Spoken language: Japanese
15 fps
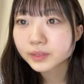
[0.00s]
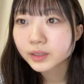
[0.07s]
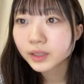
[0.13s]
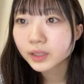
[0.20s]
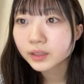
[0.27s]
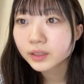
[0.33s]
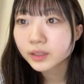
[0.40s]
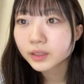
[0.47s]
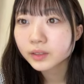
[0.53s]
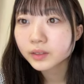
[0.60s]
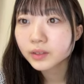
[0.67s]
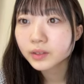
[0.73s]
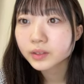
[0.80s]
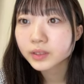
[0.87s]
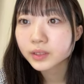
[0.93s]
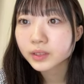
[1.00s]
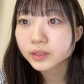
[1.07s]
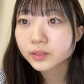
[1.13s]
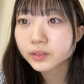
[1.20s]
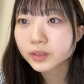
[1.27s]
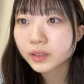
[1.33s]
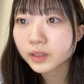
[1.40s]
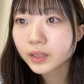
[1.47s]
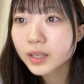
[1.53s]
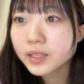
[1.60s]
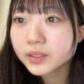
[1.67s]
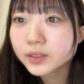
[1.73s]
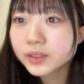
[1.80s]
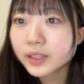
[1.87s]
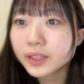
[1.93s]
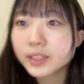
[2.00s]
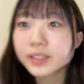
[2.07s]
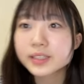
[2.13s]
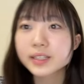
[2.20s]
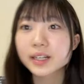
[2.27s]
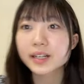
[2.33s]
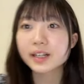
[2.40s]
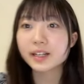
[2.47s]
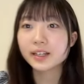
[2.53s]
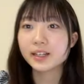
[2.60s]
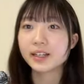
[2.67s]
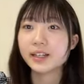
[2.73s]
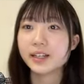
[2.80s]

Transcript: カールイルレナさんが動作がえそうなんですか